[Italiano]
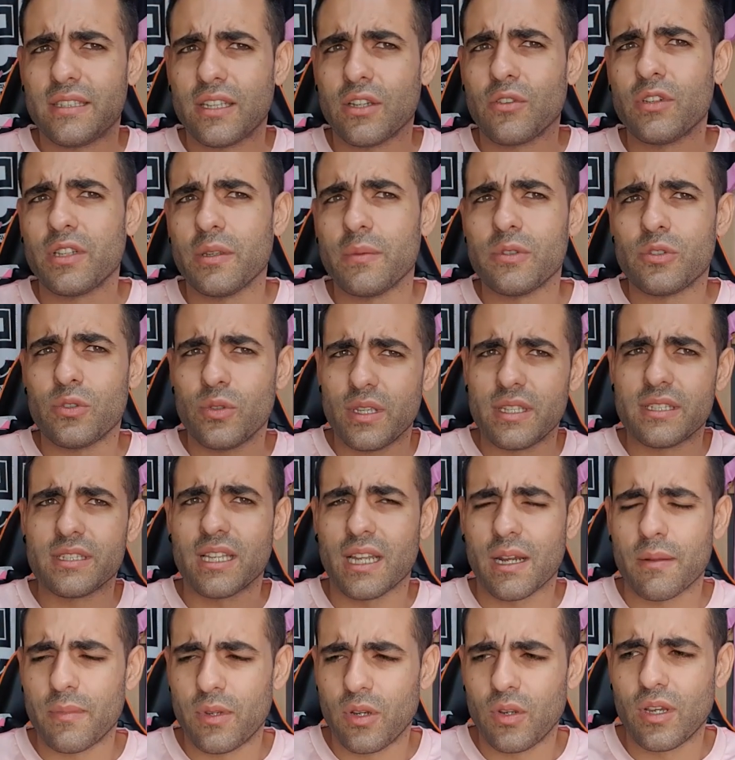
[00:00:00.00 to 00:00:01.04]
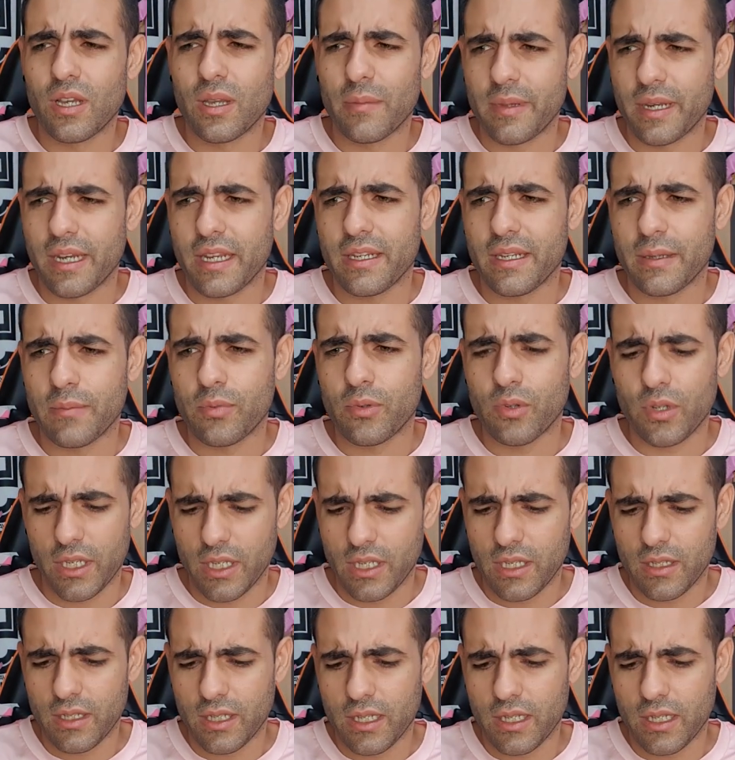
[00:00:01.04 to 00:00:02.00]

seguitemi su Instagram, lo capirete poi,